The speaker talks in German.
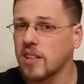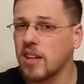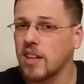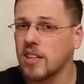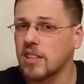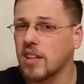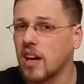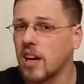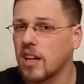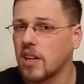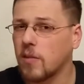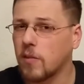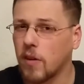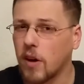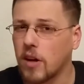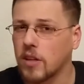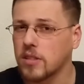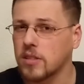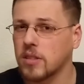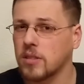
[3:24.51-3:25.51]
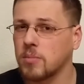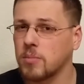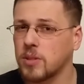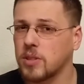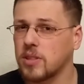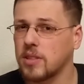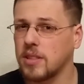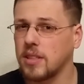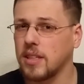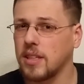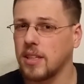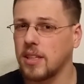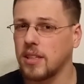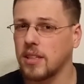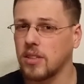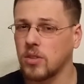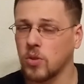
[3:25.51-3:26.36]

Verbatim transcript: drei Tage warten, bis die